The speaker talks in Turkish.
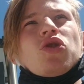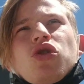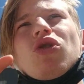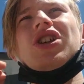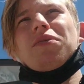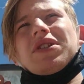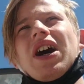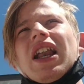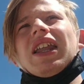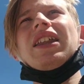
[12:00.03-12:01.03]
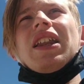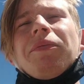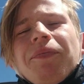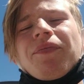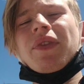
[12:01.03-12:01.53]
Şu işimizi halledelim.
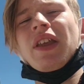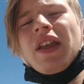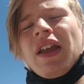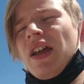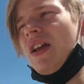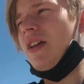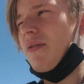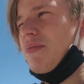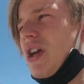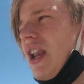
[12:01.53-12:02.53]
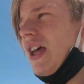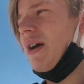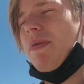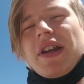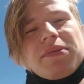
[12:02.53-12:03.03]
şeyler
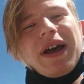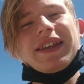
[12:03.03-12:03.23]
yaparız